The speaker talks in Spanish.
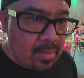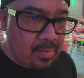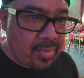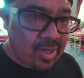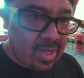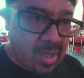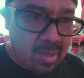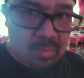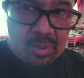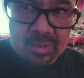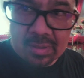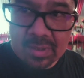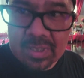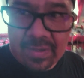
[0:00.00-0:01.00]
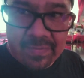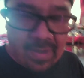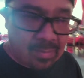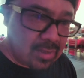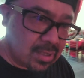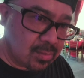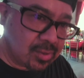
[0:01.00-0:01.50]
pero ya bueno ya
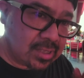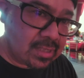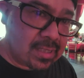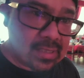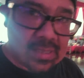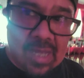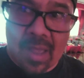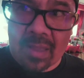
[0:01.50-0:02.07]
bajamos las bocinas